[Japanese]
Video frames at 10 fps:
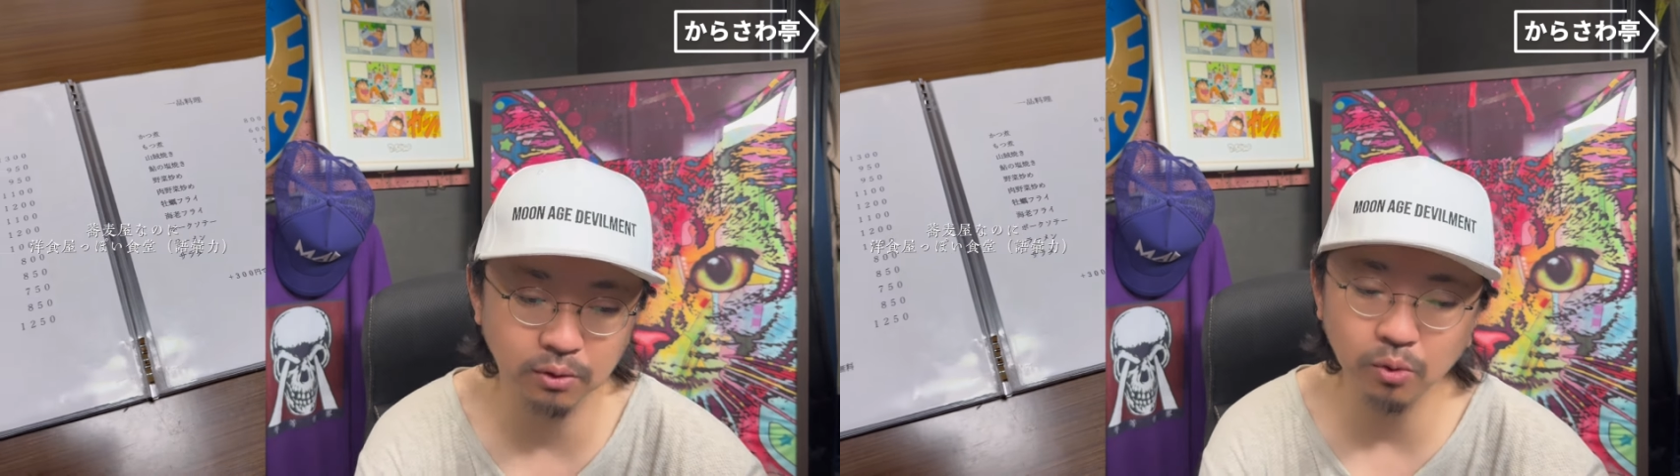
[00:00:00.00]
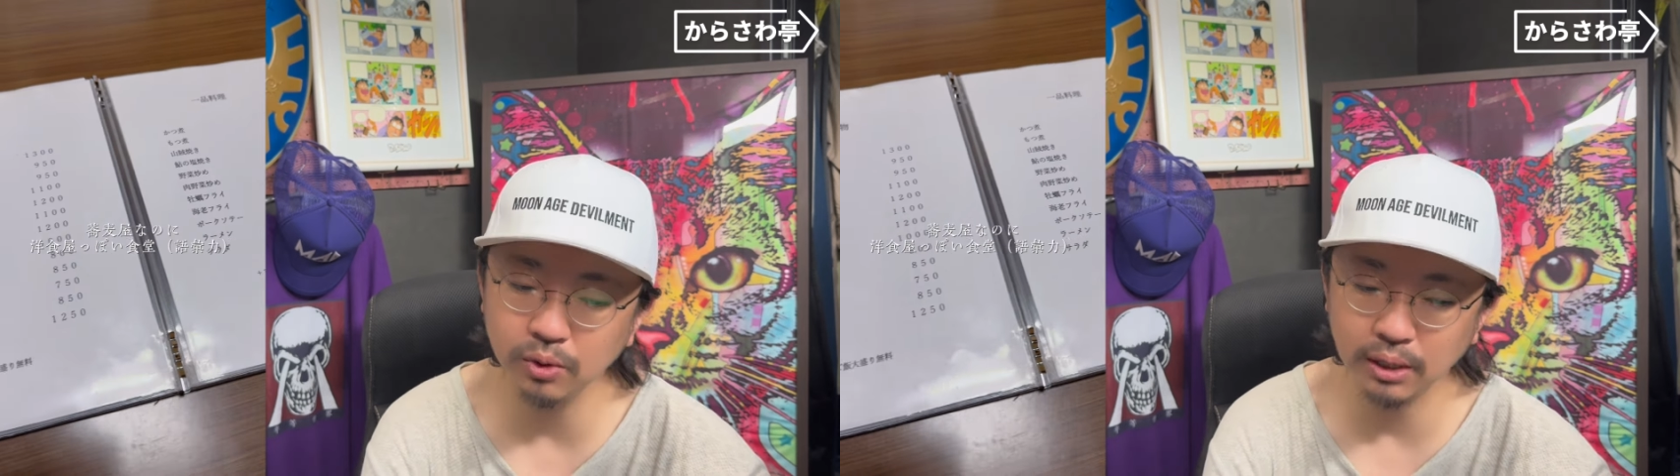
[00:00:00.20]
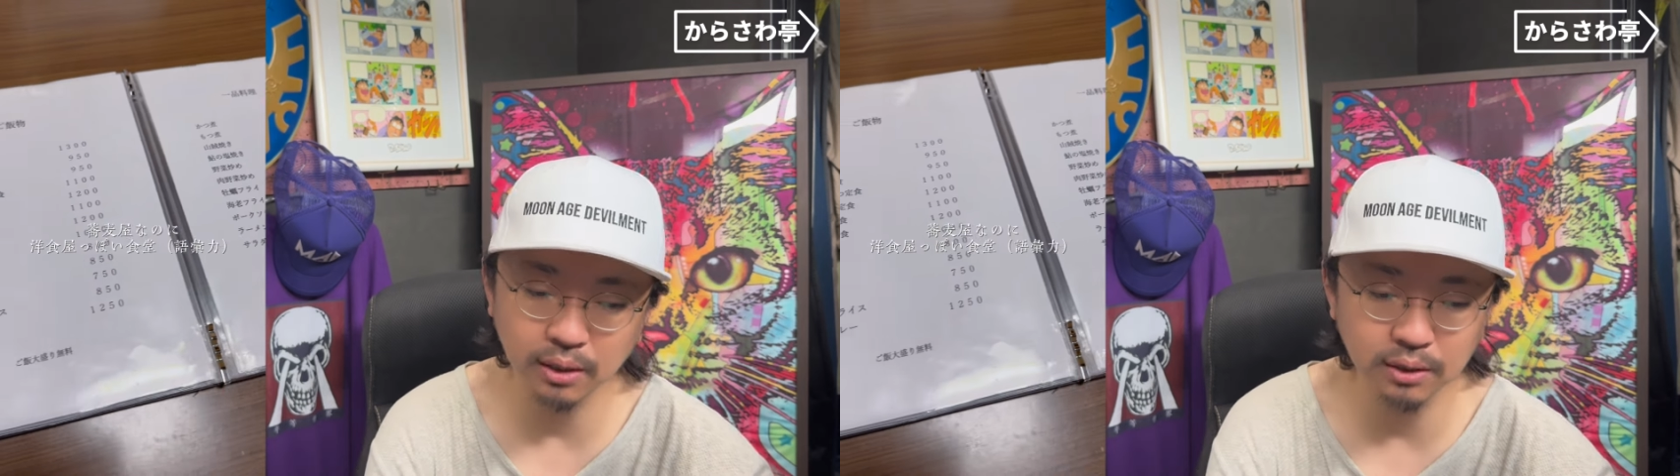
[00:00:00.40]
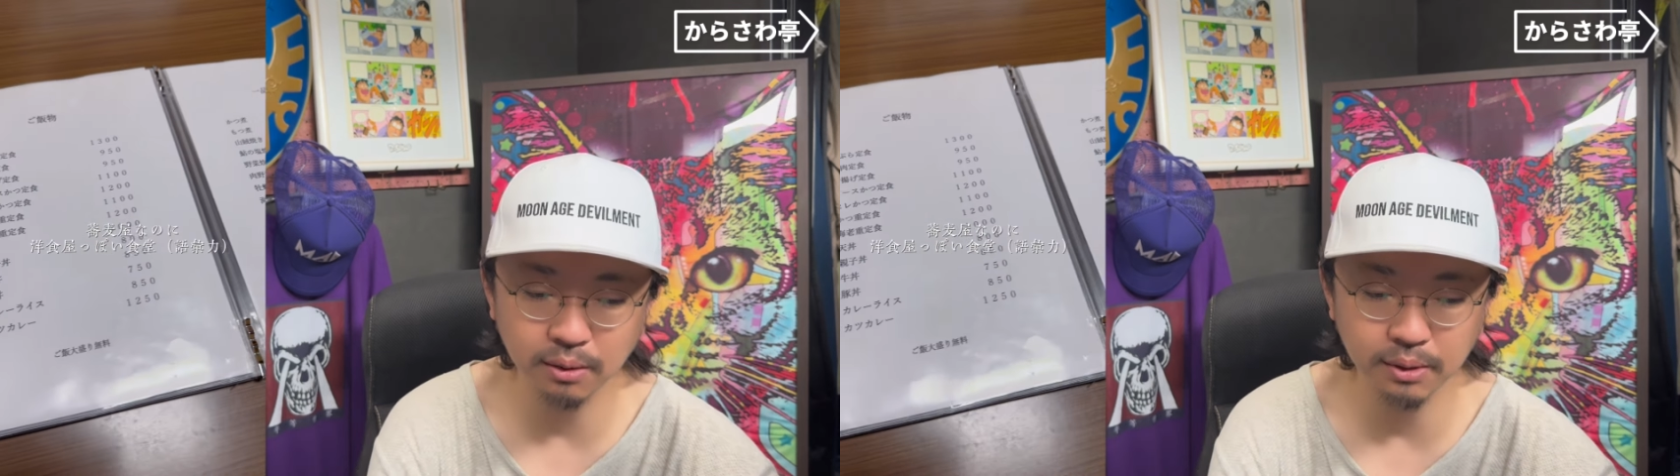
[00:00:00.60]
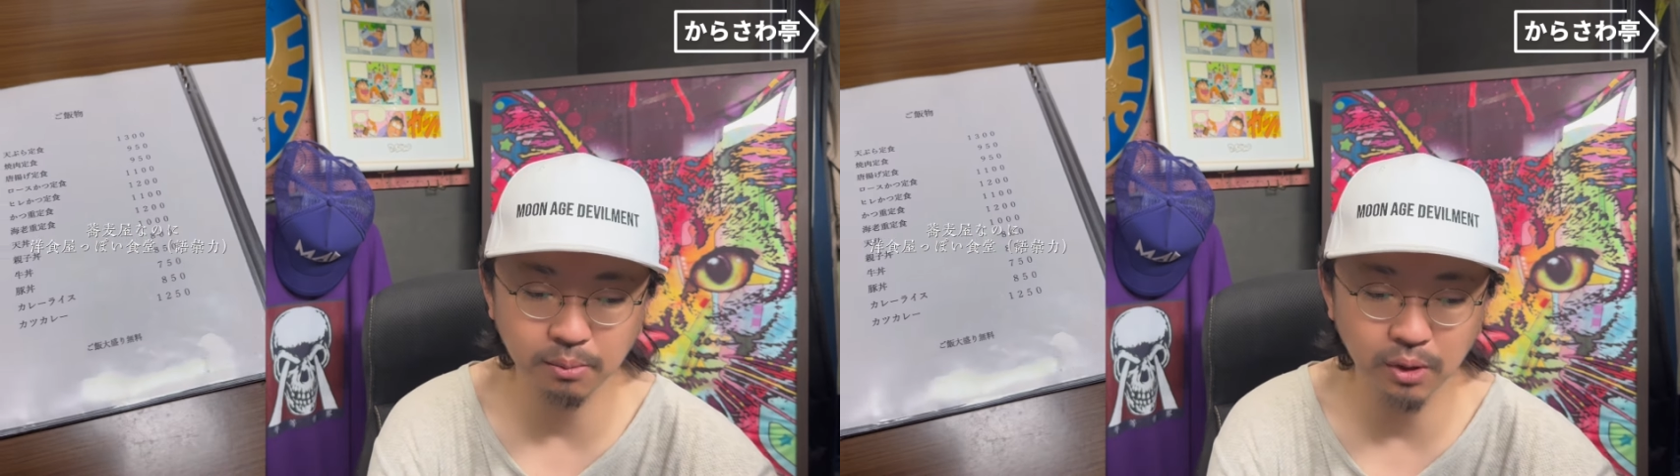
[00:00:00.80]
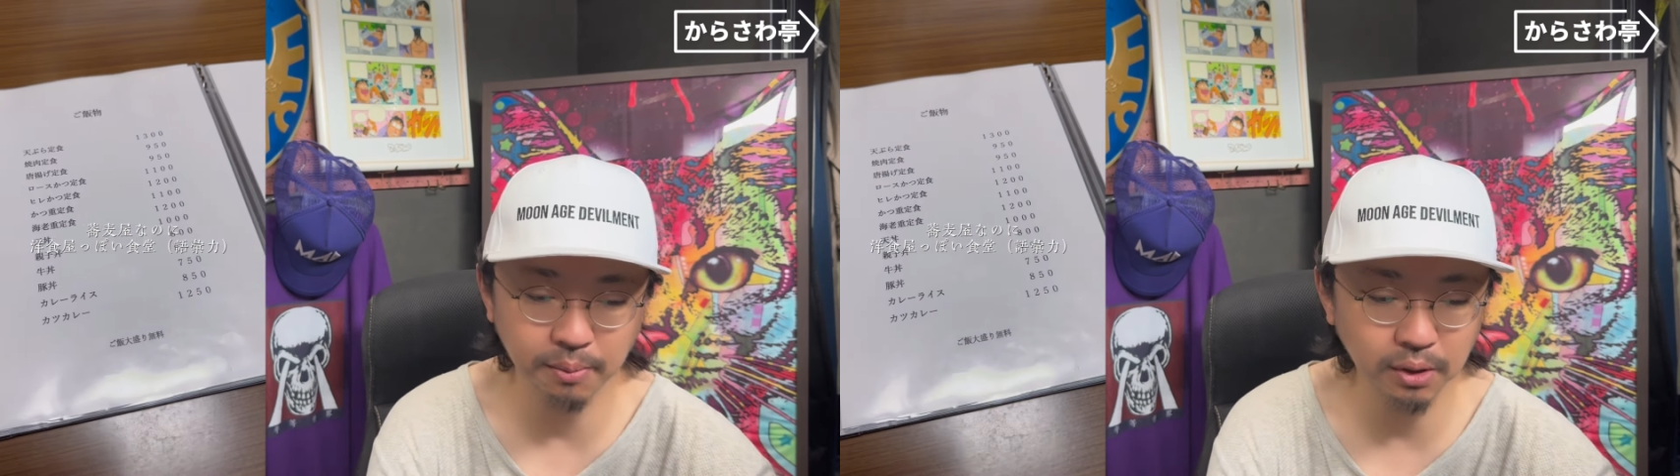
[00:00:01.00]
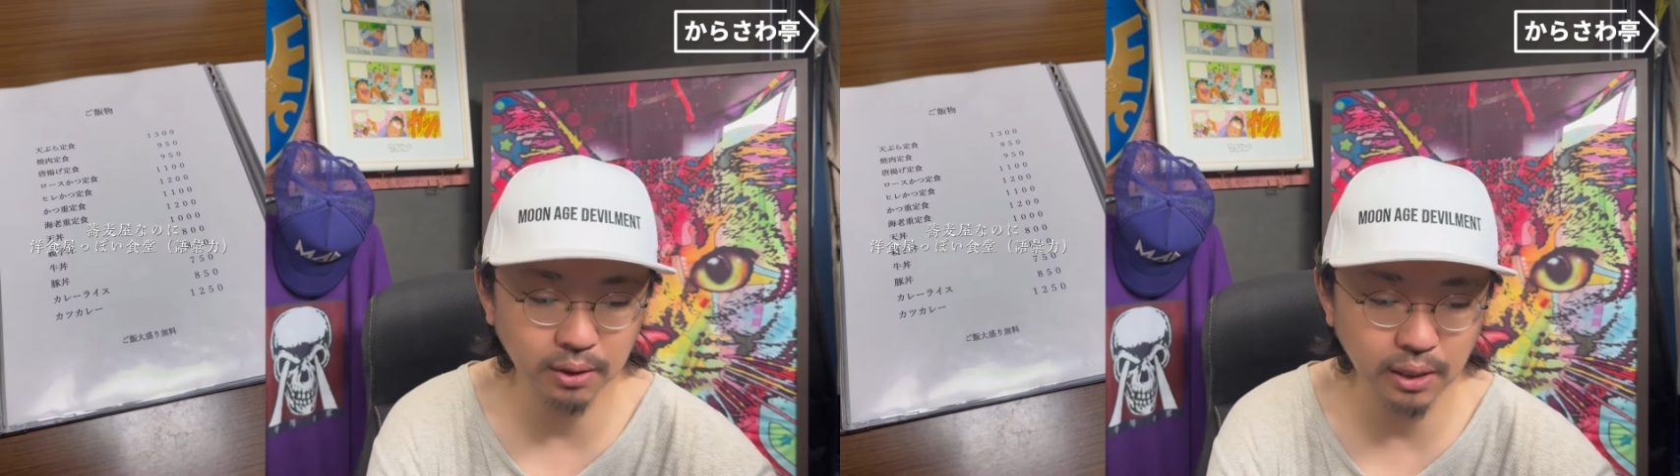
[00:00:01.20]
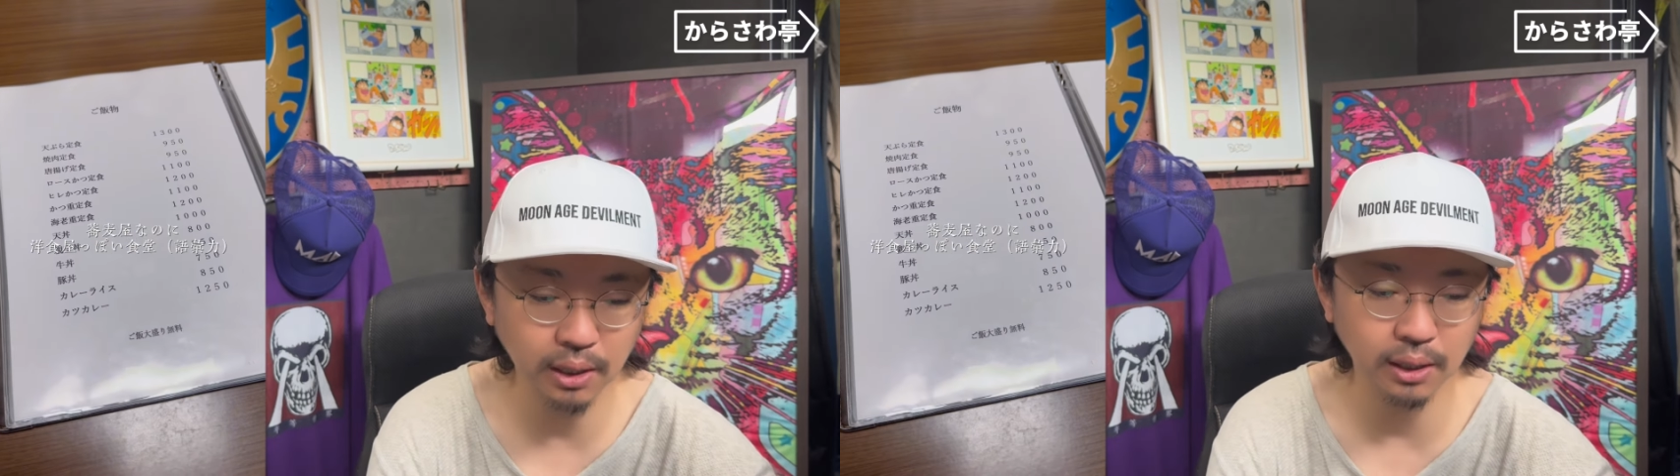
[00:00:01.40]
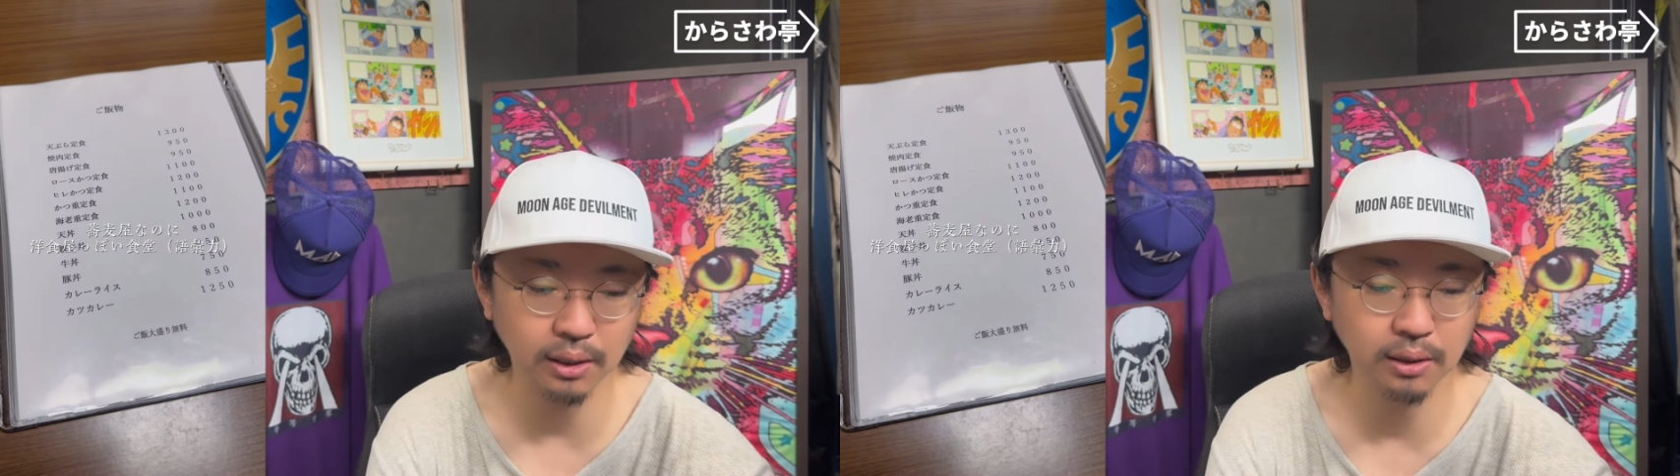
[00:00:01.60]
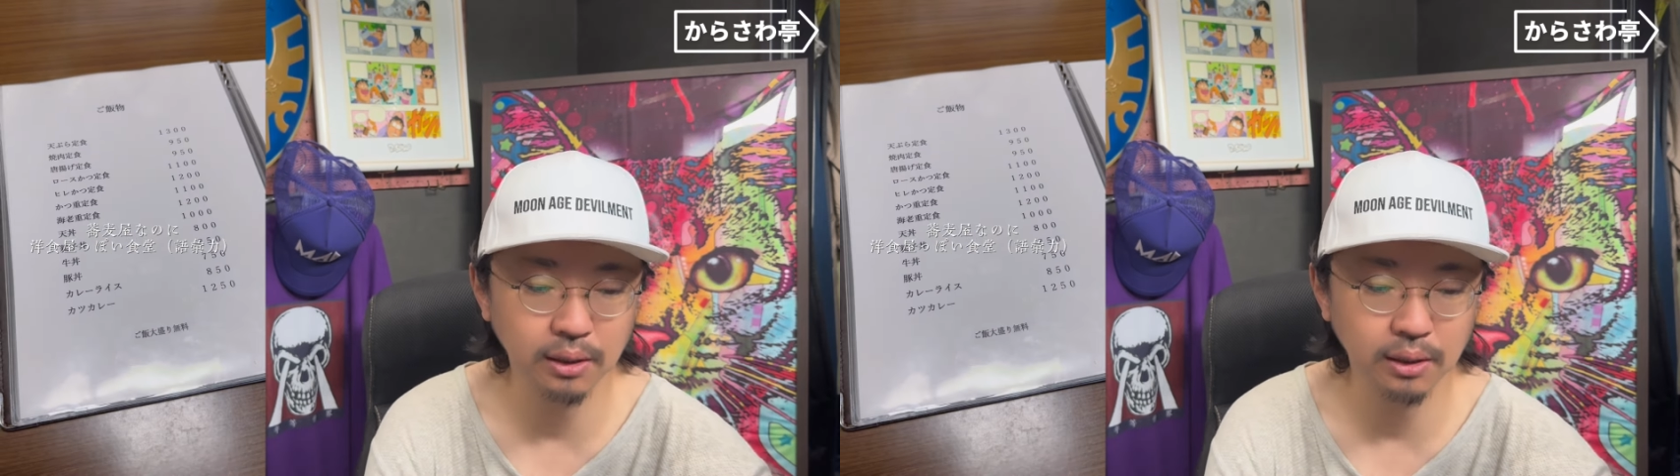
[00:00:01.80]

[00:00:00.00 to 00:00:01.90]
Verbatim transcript: どこで何食べてもレベルが高い